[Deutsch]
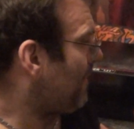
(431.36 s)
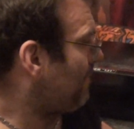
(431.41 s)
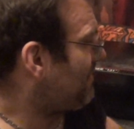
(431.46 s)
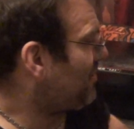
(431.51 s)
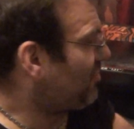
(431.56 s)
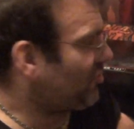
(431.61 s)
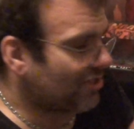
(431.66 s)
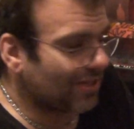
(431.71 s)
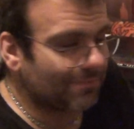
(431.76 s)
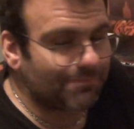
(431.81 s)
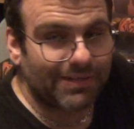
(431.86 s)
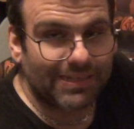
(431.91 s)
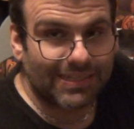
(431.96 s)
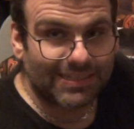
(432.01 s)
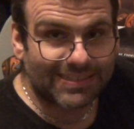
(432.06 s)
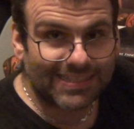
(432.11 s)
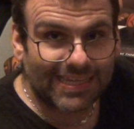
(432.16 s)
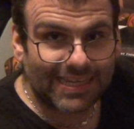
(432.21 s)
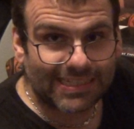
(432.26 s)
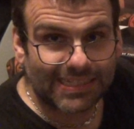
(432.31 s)
die
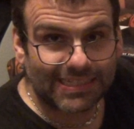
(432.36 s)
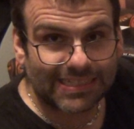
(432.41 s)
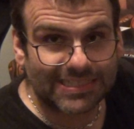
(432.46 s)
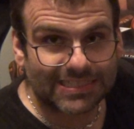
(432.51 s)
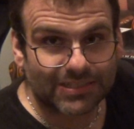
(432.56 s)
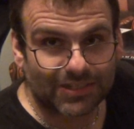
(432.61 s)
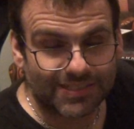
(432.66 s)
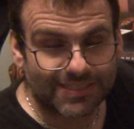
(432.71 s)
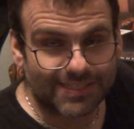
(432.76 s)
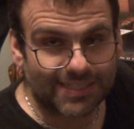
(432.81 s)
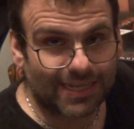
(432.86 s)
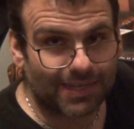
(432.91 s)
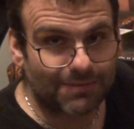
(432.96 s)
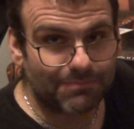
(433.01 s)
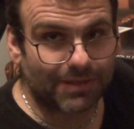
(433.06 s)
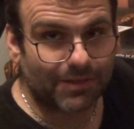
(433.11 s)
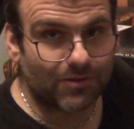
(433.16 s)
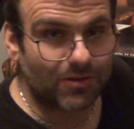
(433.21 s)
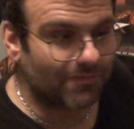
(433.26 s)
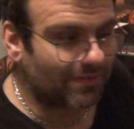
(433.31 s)
Stabilität in das Ganze
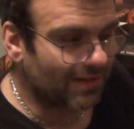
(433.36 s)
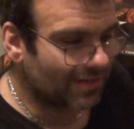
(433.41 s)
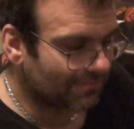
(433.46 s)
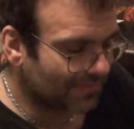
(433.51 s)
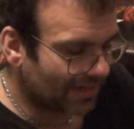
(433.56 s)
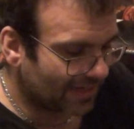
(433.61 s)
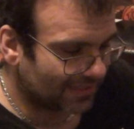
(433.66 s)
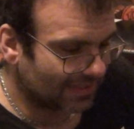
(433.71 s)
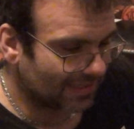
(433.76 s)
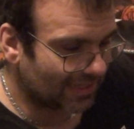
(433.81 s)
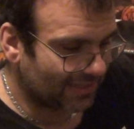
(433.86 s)
reinbekommen, weil ich meine,